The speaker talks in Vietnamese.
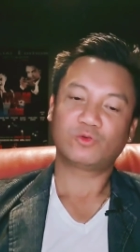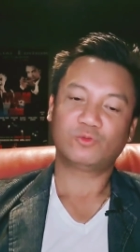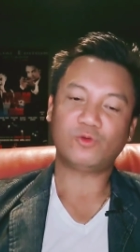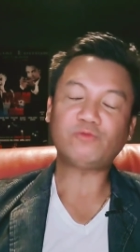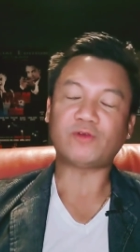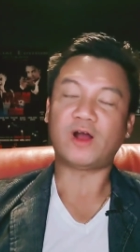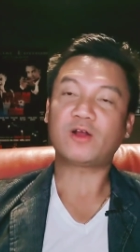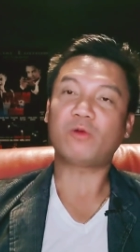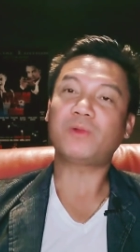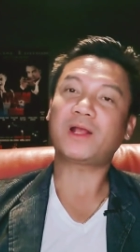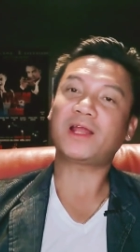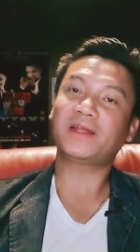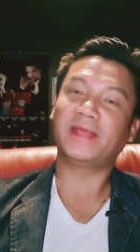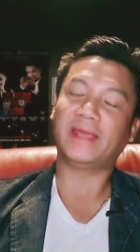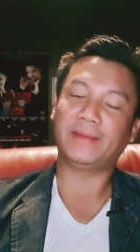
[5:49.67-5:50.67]
quốc võ cũng đã
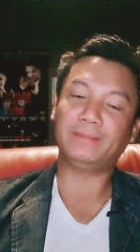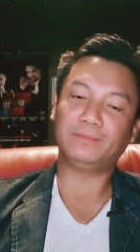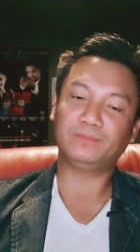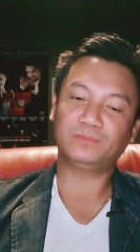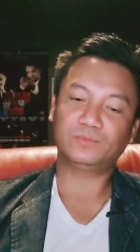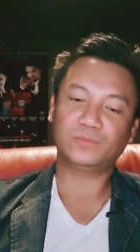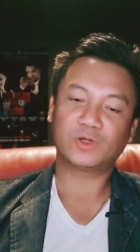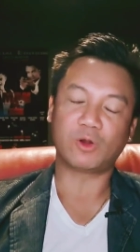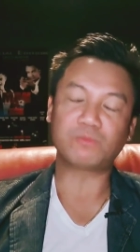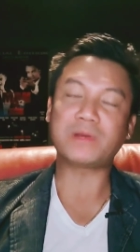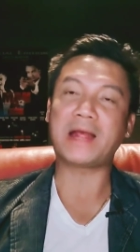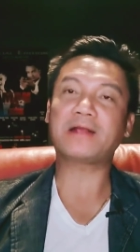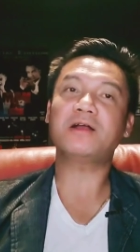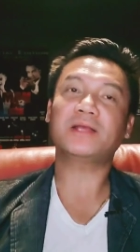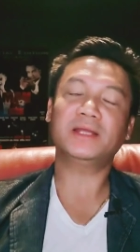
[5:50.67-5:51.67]
kinh nghiệm cũng
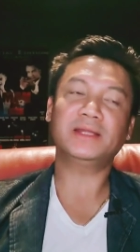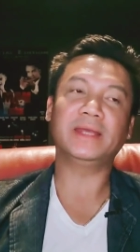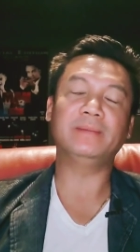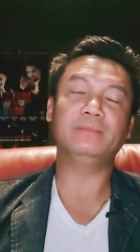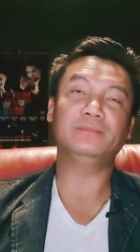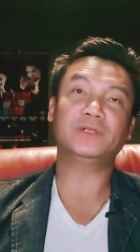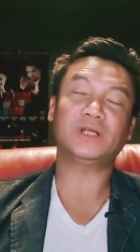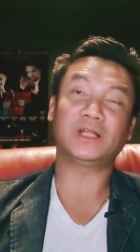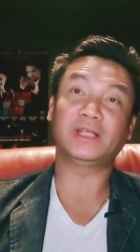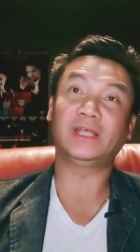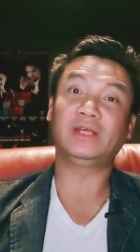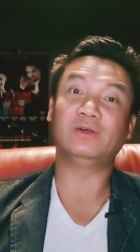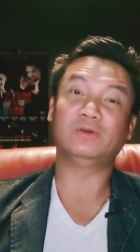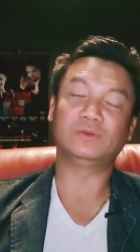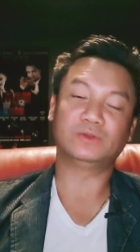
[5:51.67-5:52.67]
đã có kinh nghiệm rất là
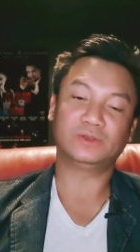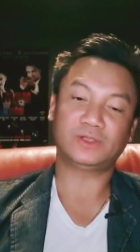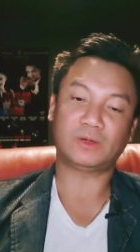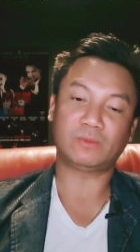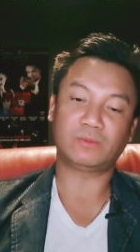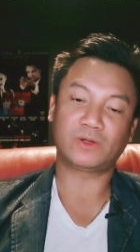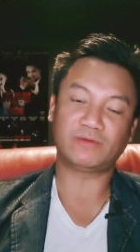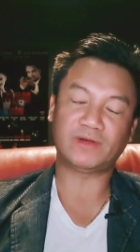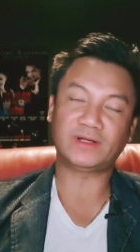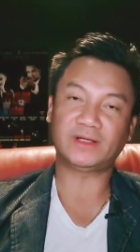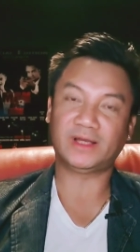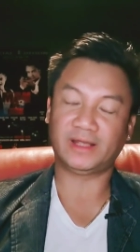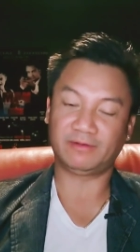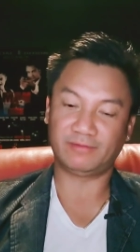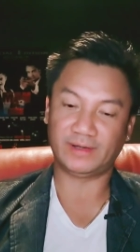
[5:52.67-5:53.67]
nhiều trong cái vấn
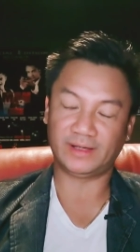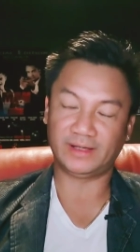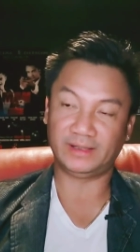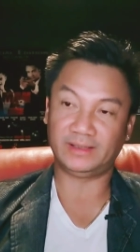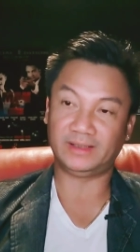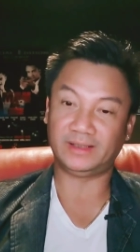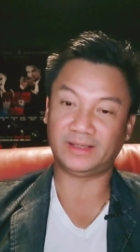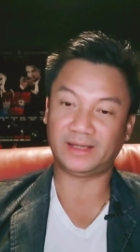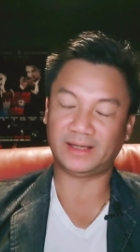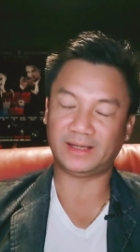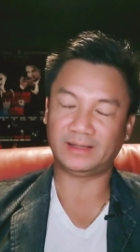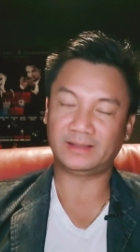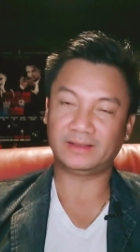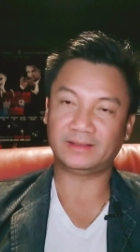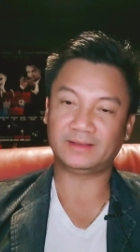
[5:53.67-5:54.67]
đề về
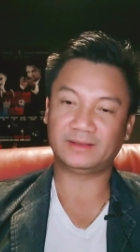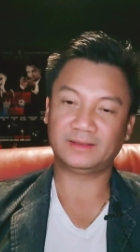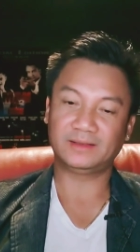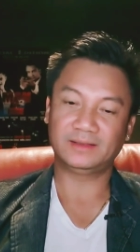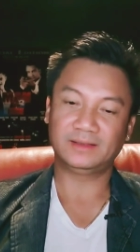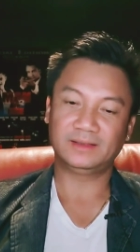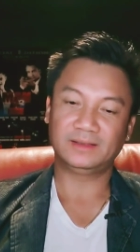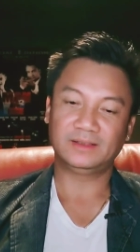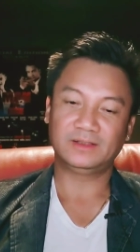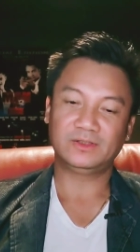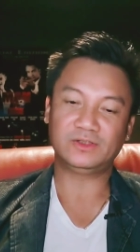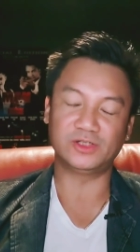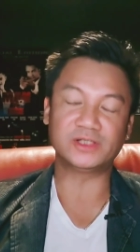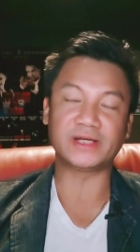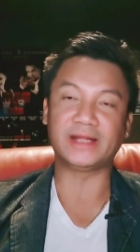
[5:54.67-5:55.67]
à,
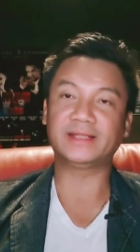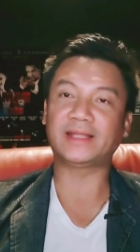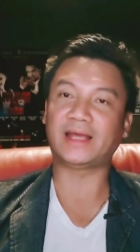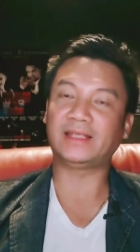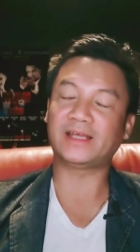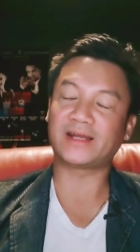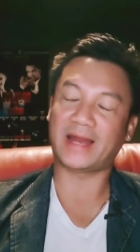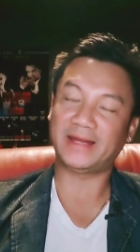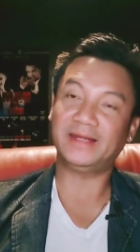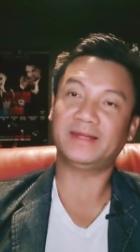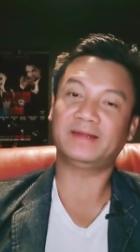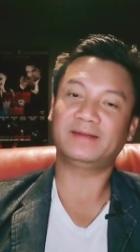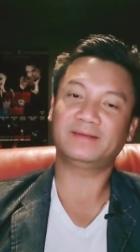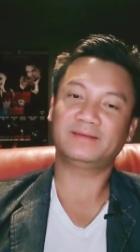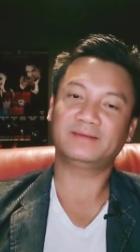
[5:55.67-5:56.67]
chữa trị tại chợ rẫy
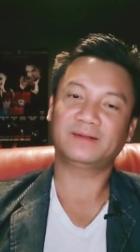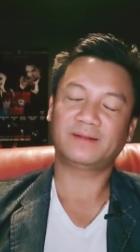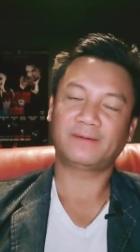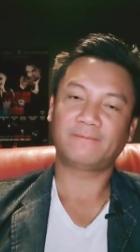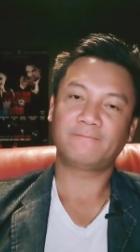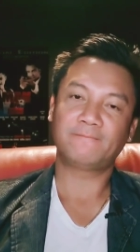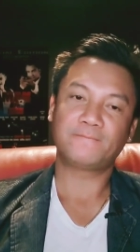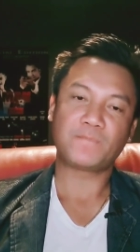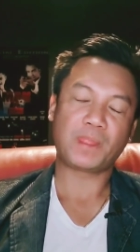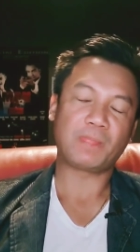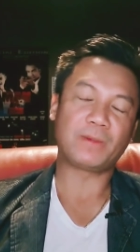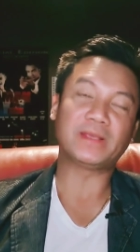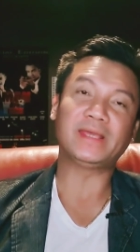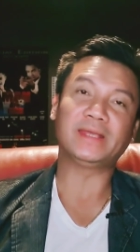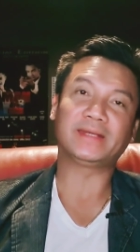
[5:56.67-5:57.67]

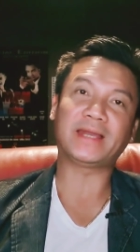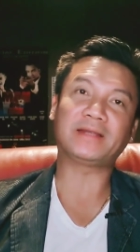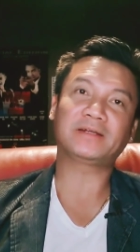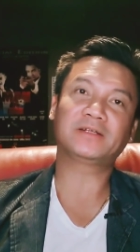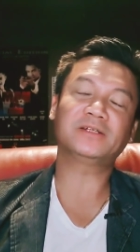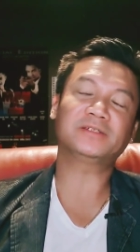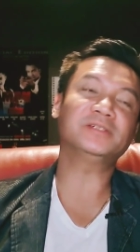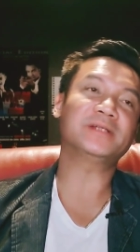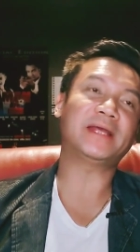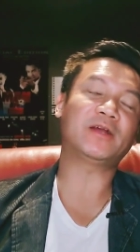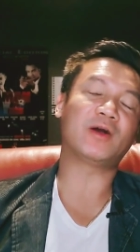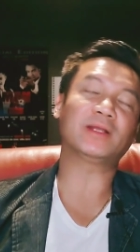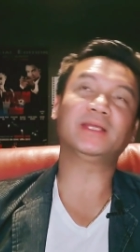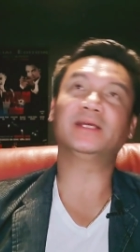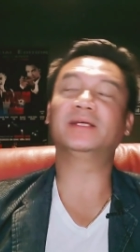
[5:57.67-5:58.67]
bởi vì trách trước trước đây
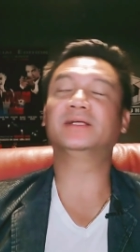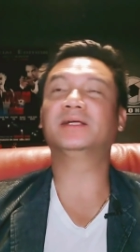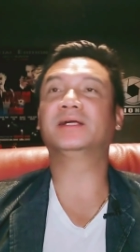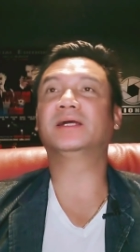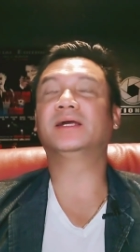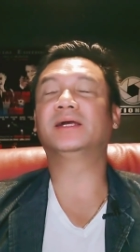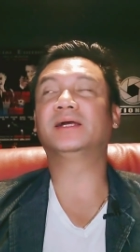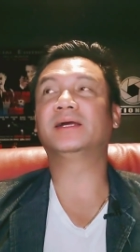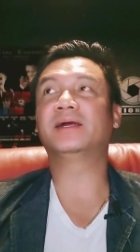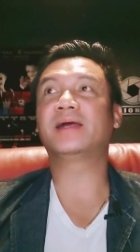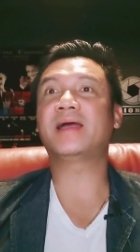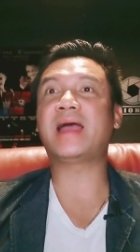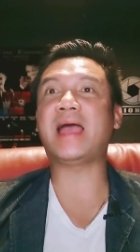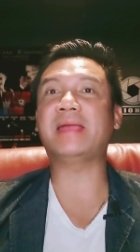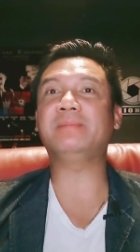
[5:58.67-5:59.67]
khoảng chừng
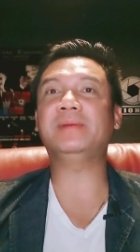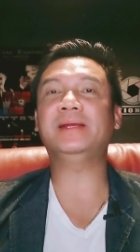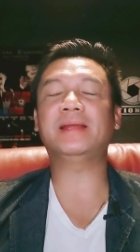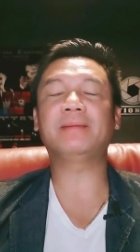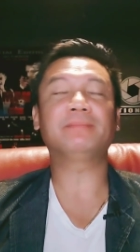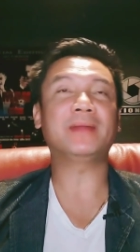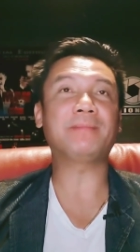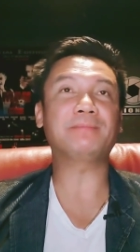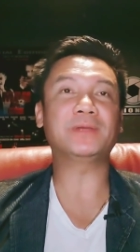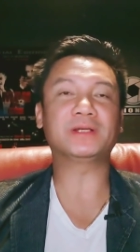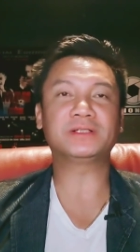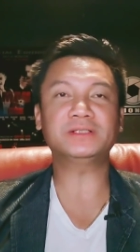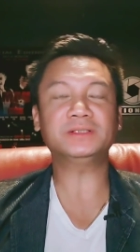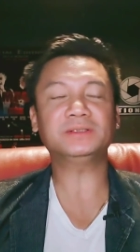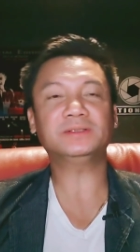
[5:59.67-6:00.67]
25 à, năm về
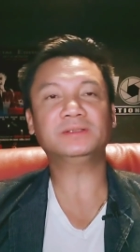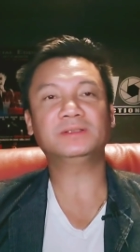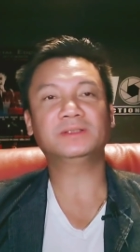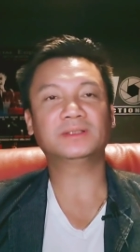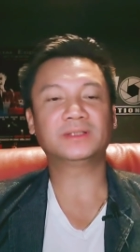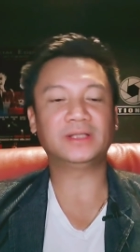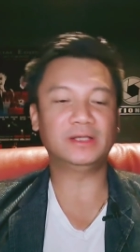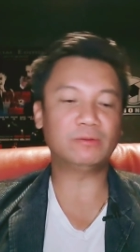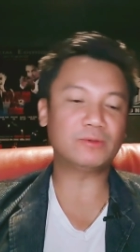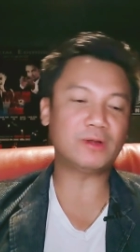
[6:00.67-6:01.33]
trước thì lúc